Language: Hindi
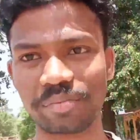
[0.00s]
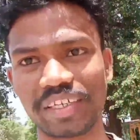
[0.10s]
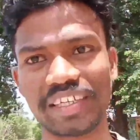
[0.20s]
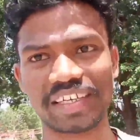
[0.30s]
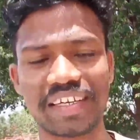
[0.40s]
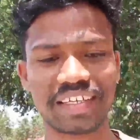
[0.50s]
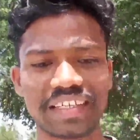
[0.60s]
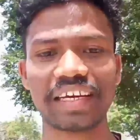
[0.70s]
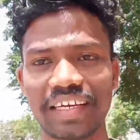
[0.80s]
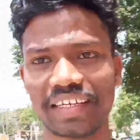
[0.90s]
घूमेंगे
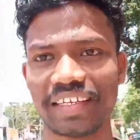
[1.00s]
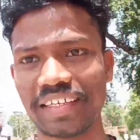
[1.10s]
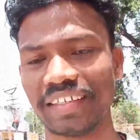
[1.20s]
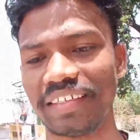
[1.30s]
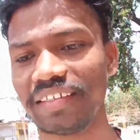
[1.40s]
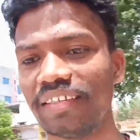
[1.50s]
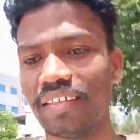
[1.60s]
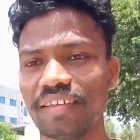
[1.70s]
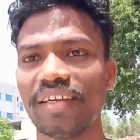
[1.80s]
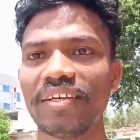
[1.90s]
घूमने का तो भी
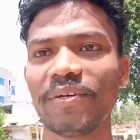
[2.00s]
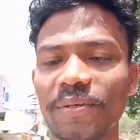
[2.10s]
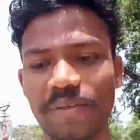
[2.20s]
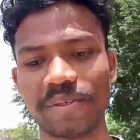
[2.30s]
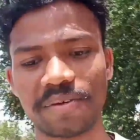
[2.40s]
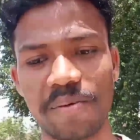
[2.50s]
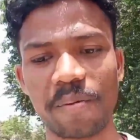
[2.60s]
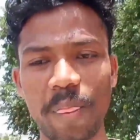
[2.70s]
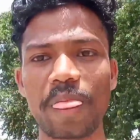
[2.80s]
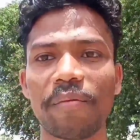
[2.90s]
थोड़ा
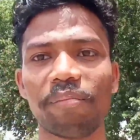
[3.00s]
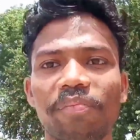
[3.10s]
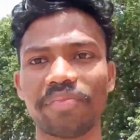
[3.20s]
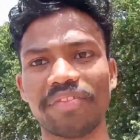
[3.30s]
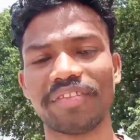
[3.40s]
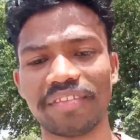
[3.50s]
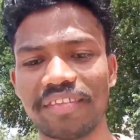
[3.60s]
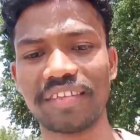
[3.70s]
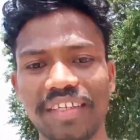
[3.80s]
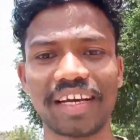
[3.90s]
दिक्कत है
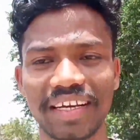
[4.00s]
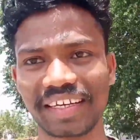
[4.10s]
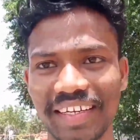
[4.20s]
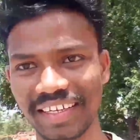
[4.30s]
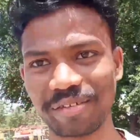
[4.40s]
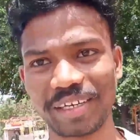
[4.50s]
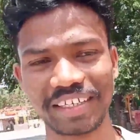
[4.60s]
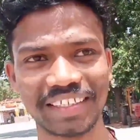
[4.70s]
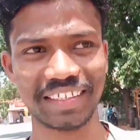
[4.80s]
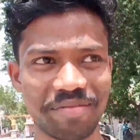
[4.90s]
अब इतना धूप है
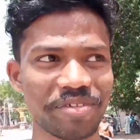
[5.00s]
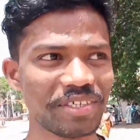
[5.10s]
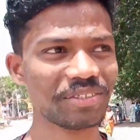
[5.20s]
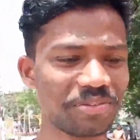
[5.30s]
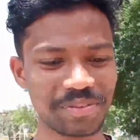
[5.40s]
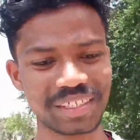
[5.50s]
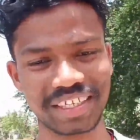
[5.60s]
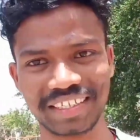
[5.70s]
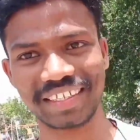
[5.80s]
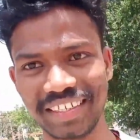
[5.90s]
तो रह नहीं सकते
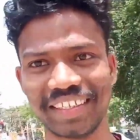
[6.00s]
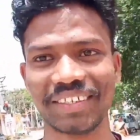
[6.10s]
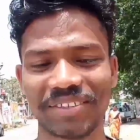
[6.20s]
बाहर घूम नहीं